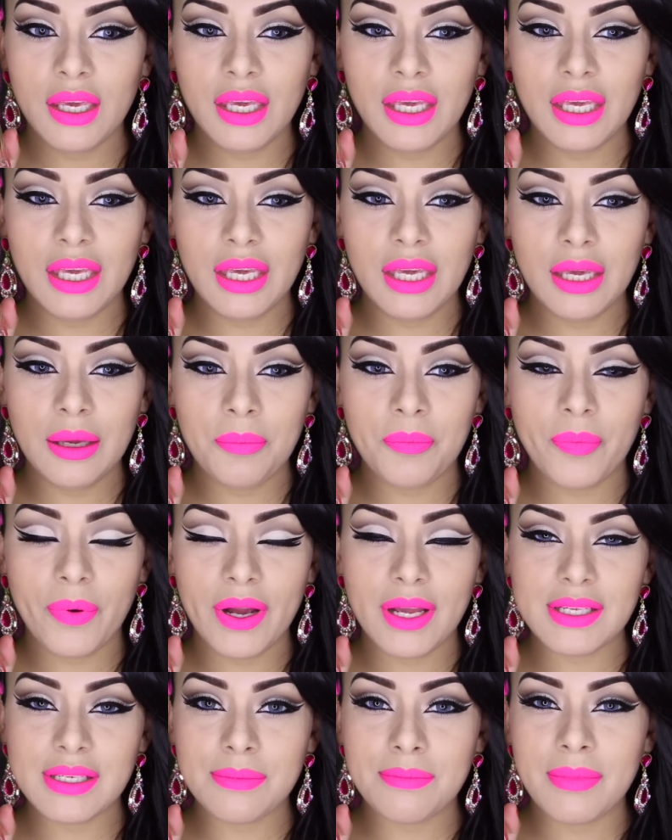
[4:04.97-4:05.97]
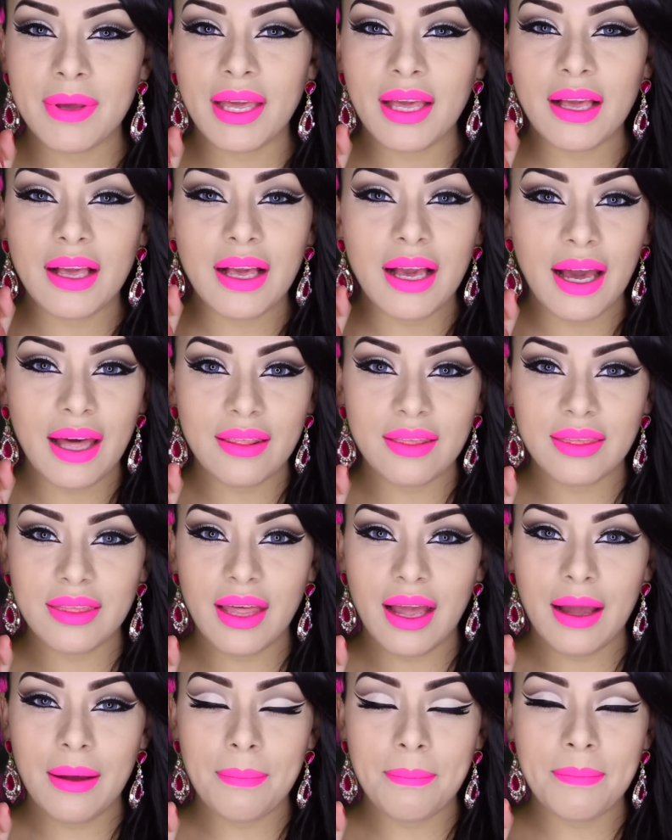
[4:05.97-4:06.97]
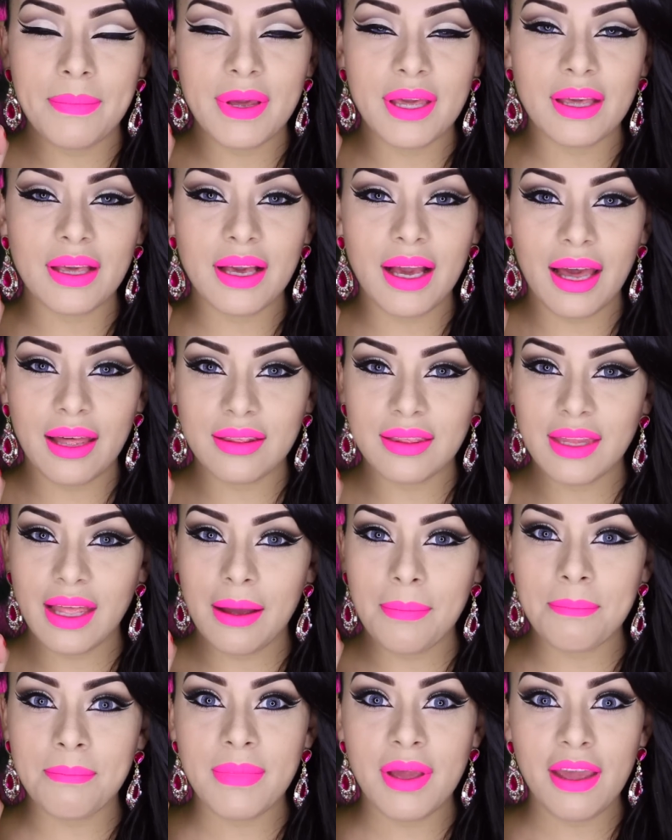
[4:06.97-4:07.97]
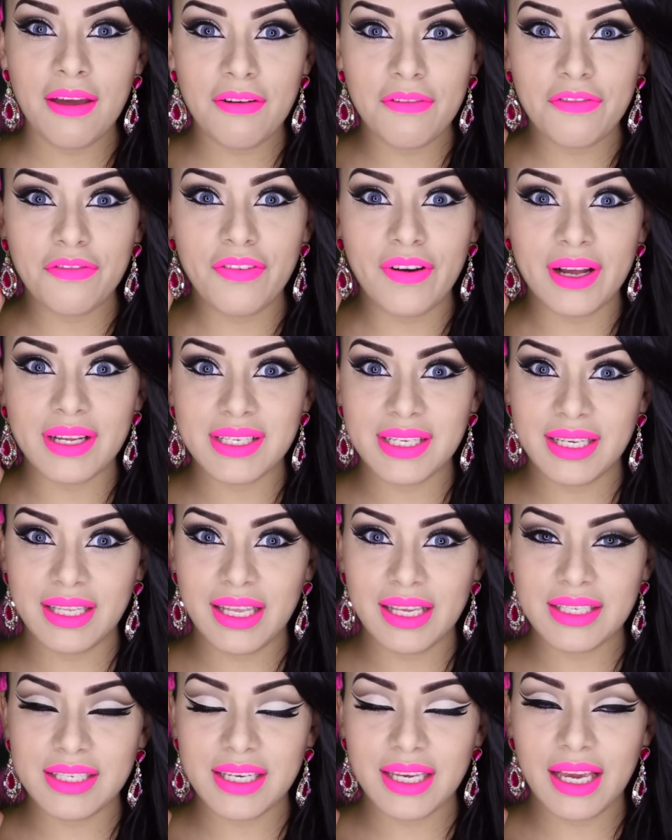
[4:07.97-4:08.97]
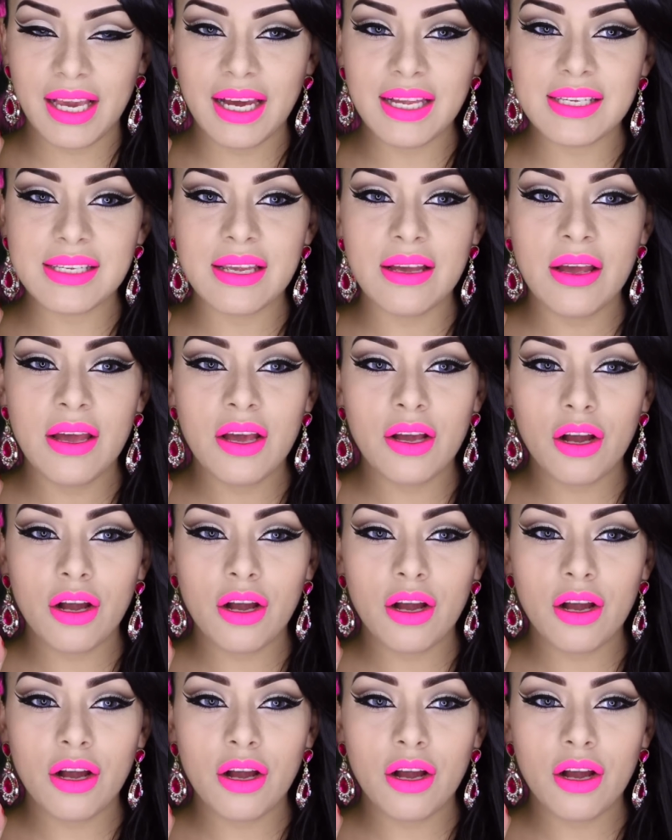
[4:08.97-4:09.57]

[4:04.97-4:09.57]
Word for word: Y pues me encanta, me encanta, me fascina chicas.